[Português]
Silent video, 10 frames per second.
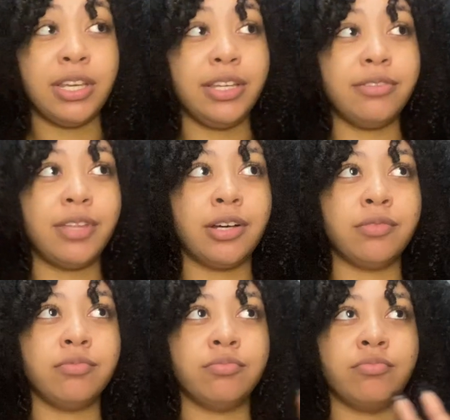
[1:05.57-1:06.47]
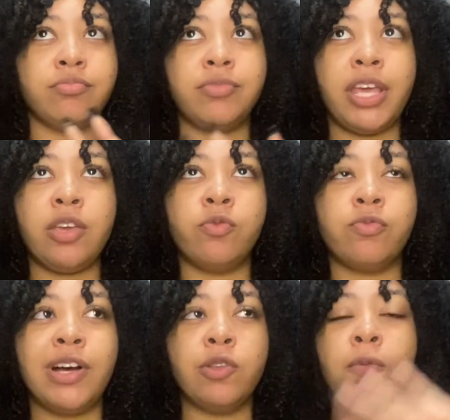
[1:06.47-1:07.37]
Então, tem
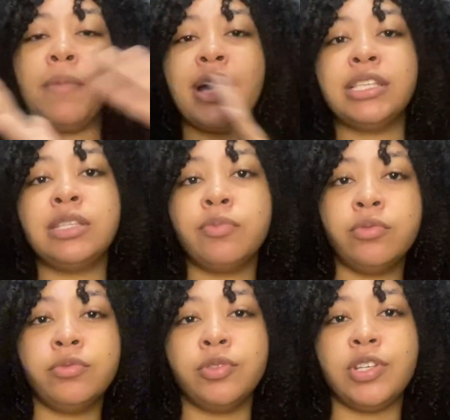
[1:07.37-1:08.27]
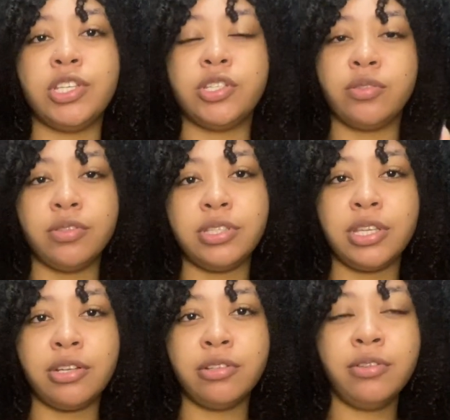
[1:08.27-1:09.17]
um valor máximo no início do
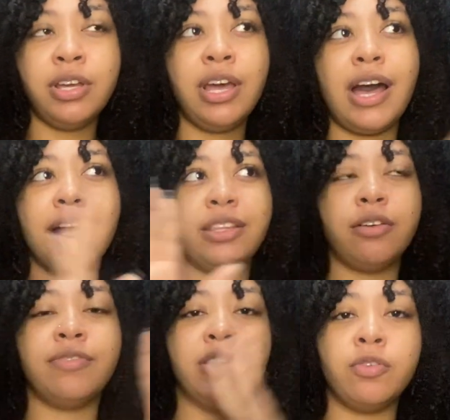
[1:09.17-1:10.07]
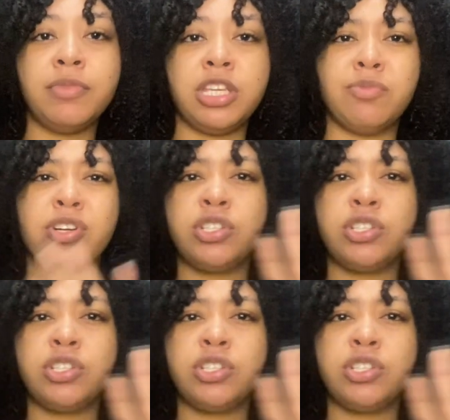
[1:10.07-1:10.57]
ciclo até o valor mínimo.